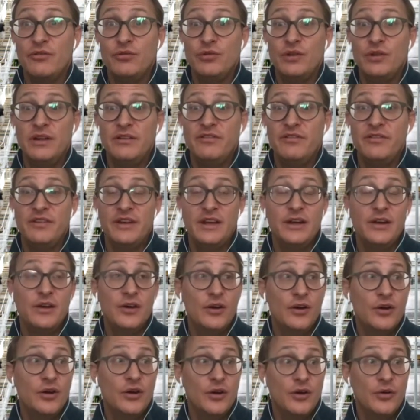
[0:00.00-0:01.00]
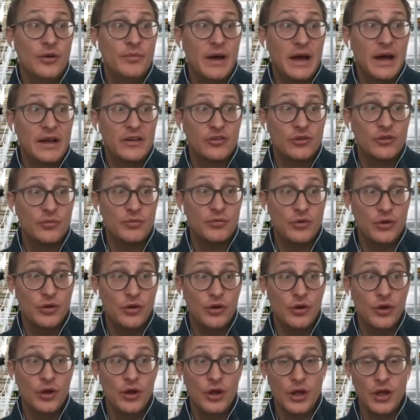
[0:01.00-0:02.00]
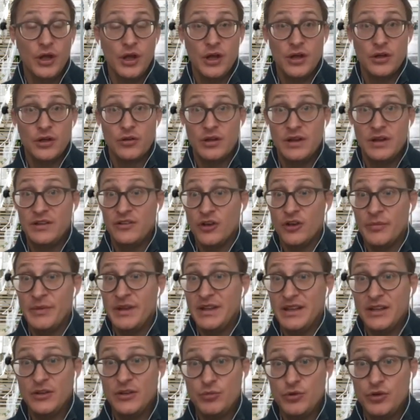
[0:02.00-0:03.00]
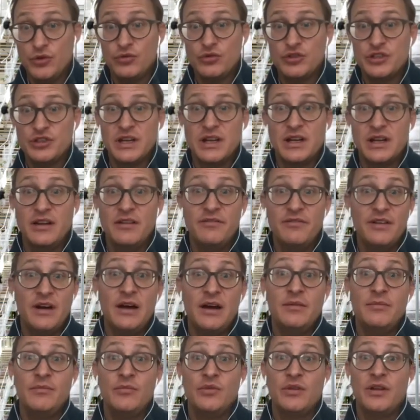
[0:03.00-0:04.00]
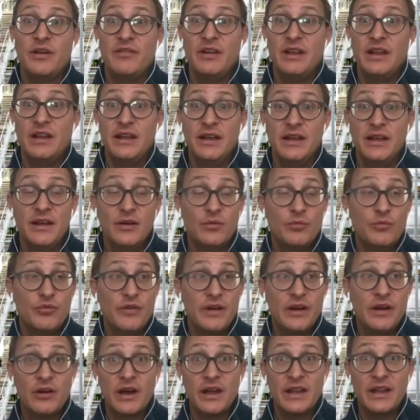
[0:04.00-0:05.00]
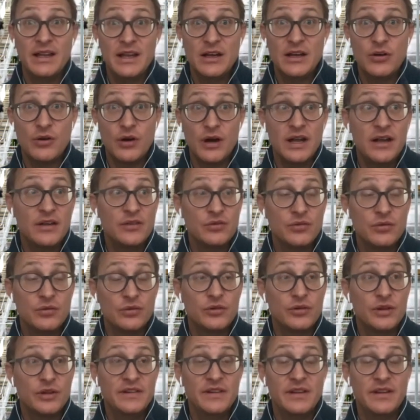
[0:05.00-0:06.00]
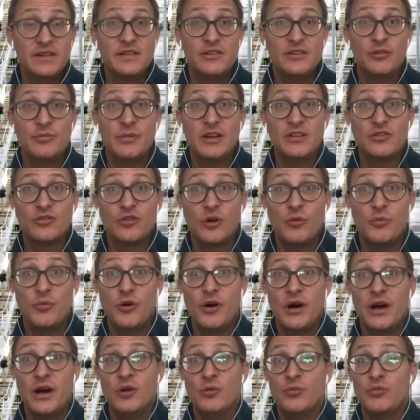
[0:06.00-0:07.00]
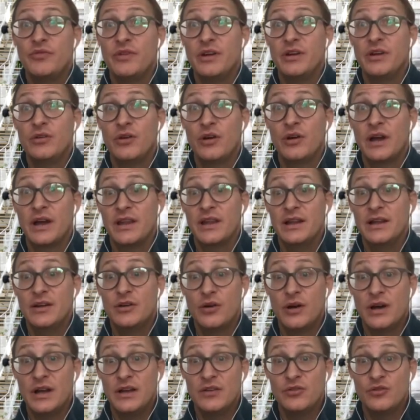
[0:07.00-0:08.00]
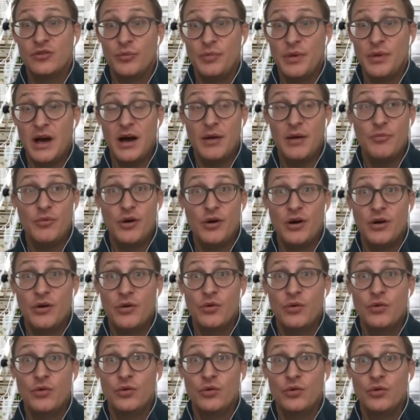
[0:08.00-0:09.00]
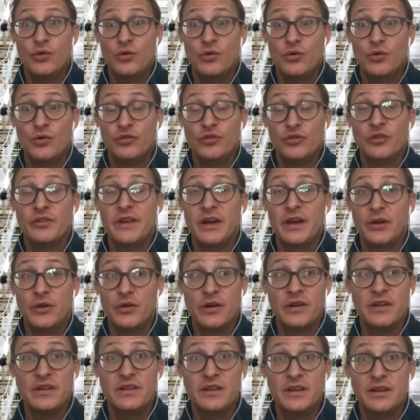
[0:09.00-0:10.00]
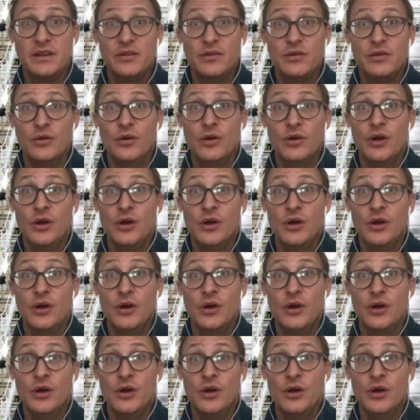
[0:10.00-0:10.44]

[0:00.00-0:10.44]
l'effet, euh, par exemple, euh, que les hommes étaient plus touchés que les femmes. On, avait des, on pouvait regarder les corrélations entre les indices de masse corporelle, on pouvait regarder les corrélations par rapport aux, antériorités de,